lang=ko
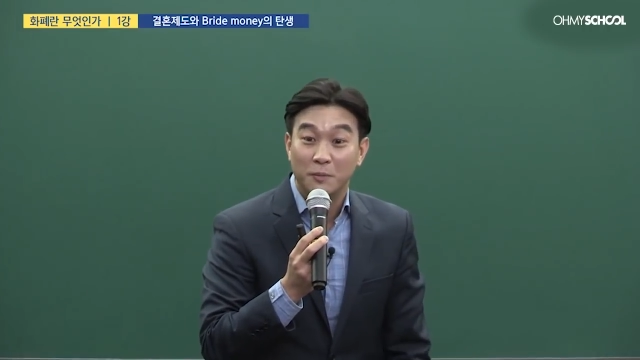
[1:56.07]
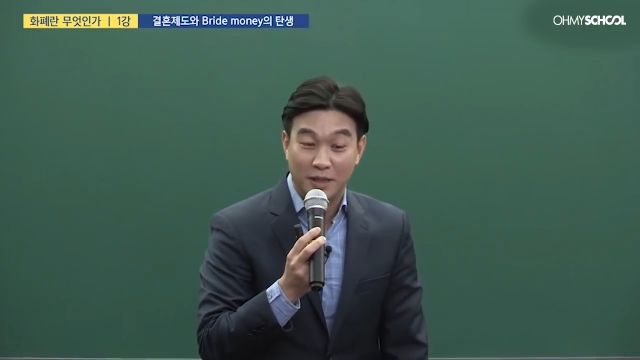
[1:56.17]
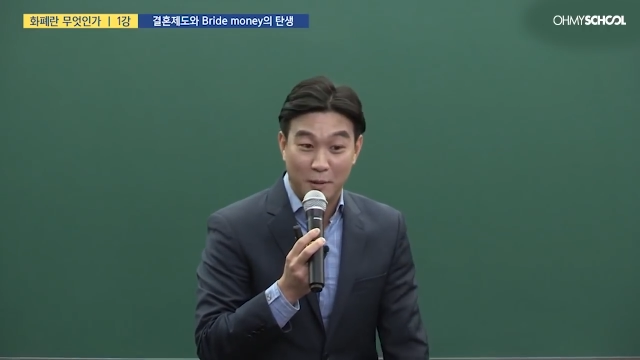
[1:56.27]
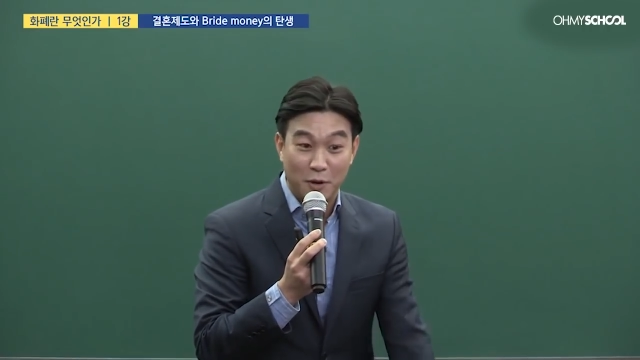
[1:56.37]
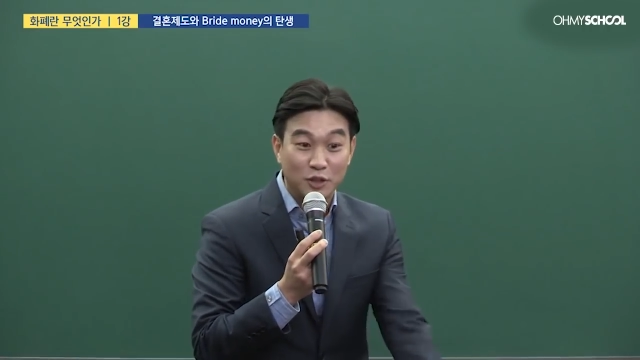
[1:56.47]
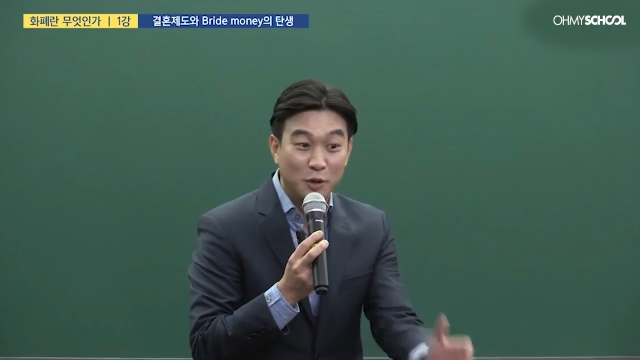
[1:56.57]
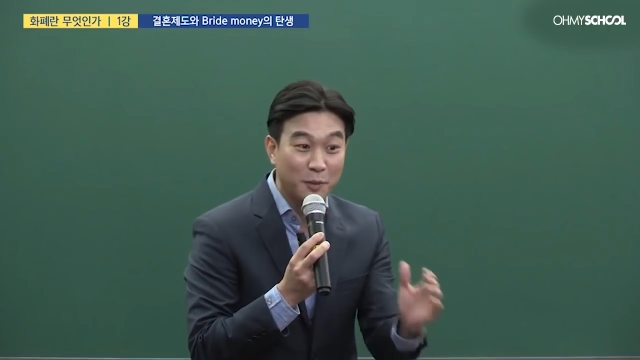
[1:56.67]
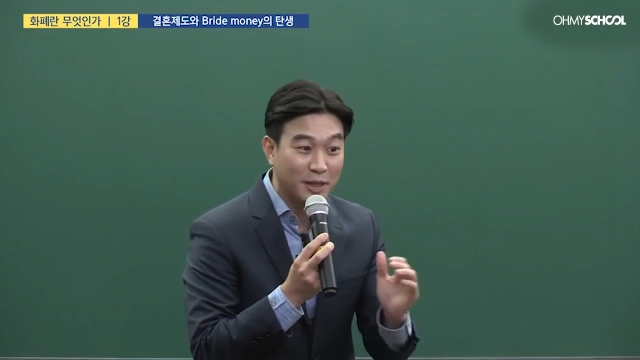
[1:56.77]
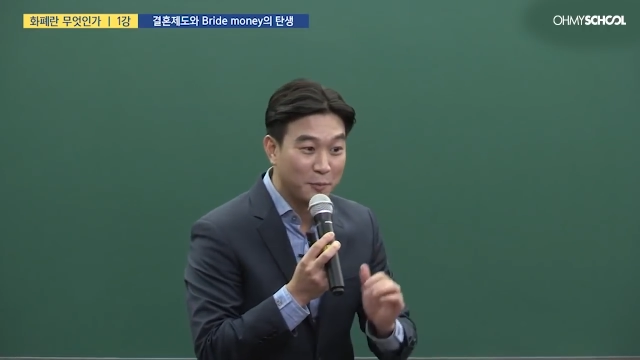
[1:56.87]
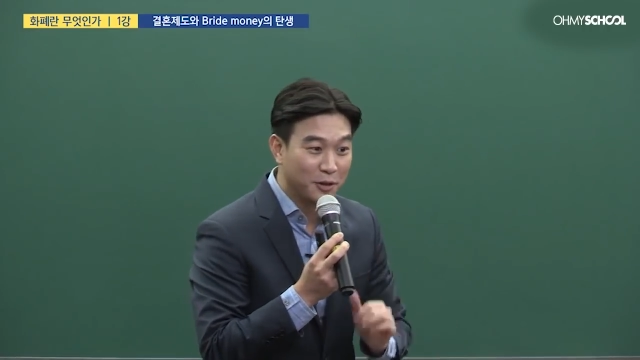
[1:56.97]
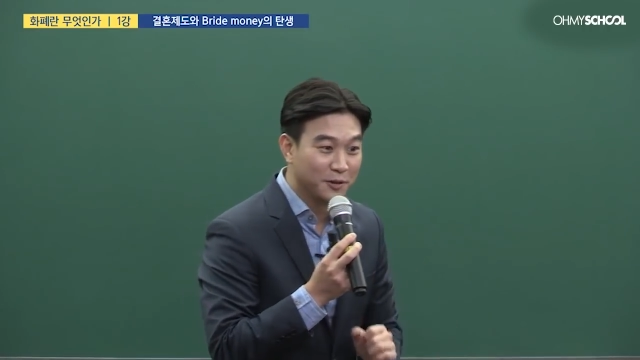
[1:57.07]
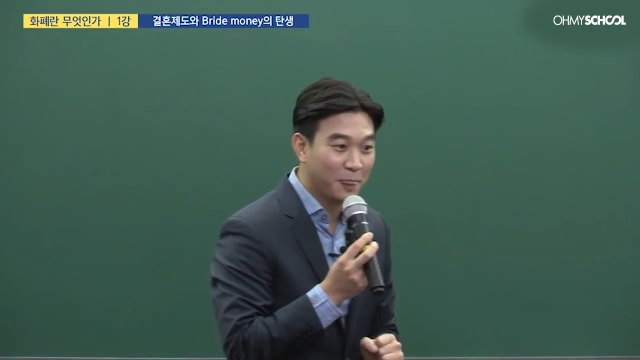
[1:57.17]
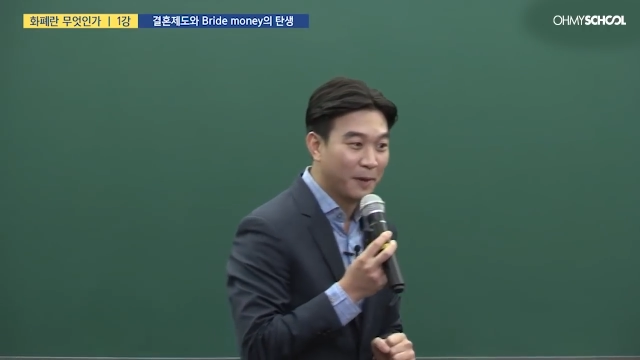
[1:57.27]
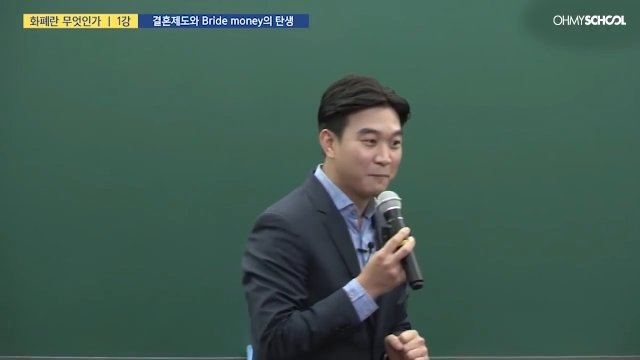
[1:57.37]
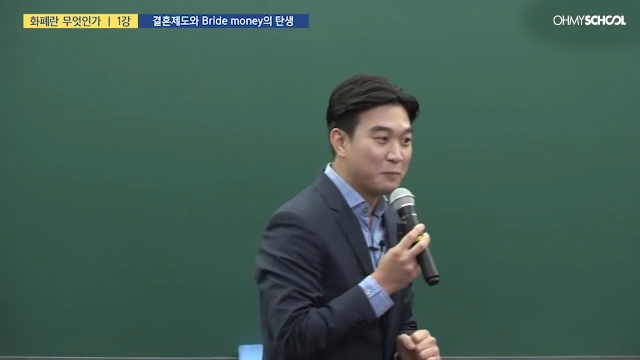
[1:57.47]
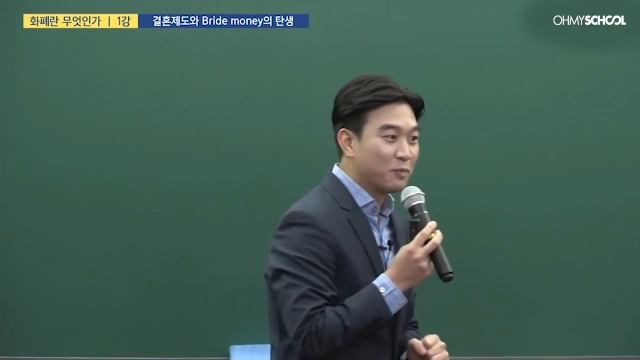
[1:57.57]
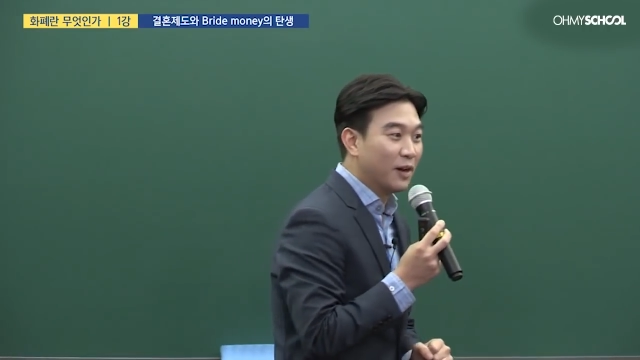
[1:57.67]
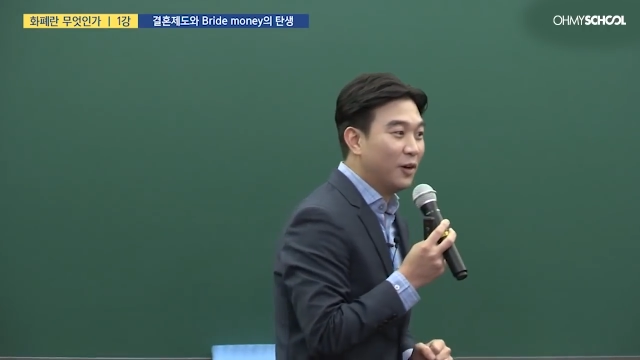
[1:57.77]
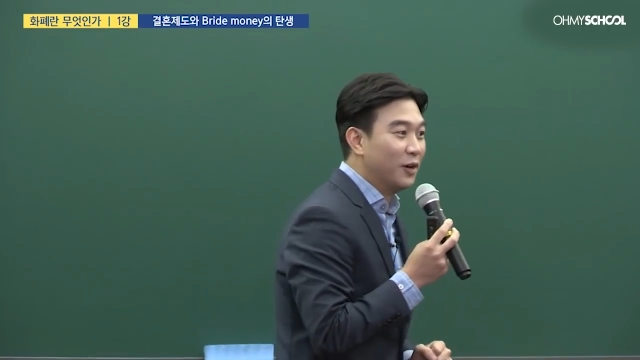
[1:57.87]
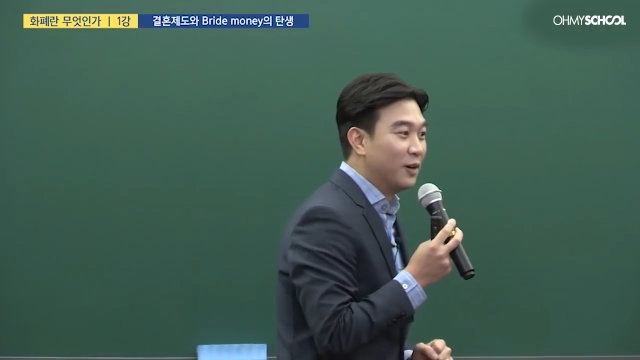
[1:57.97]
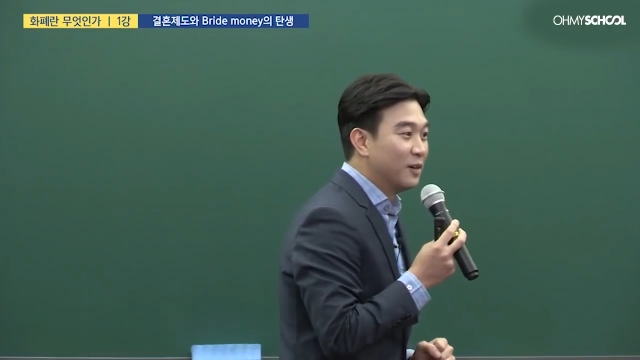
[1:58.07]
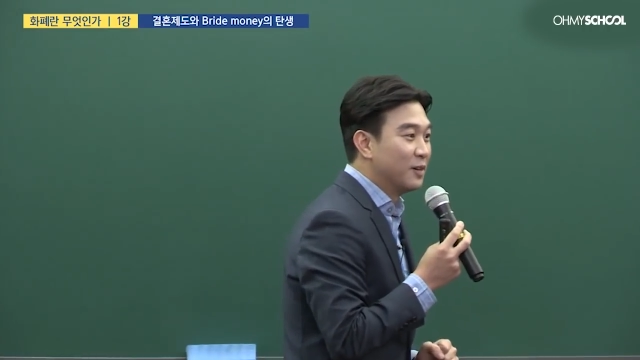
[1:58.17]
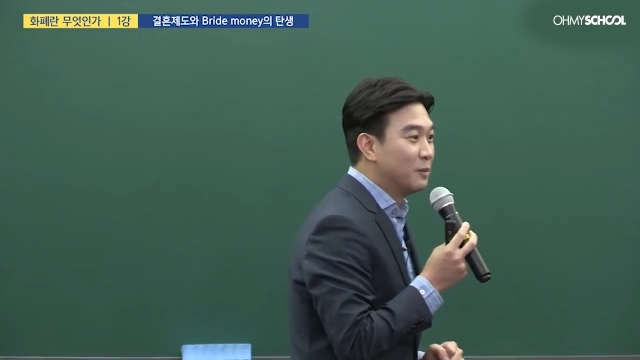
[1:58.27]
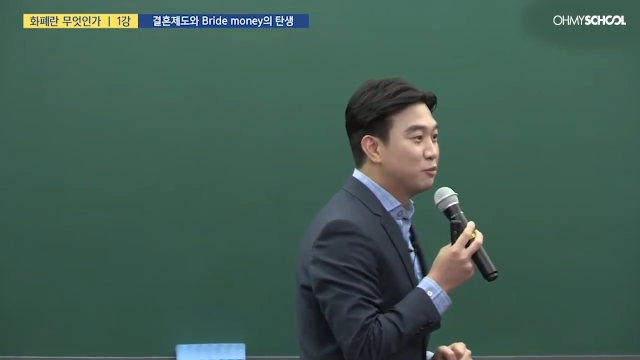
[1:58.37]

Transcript: 맨날 명절만 나면은 어,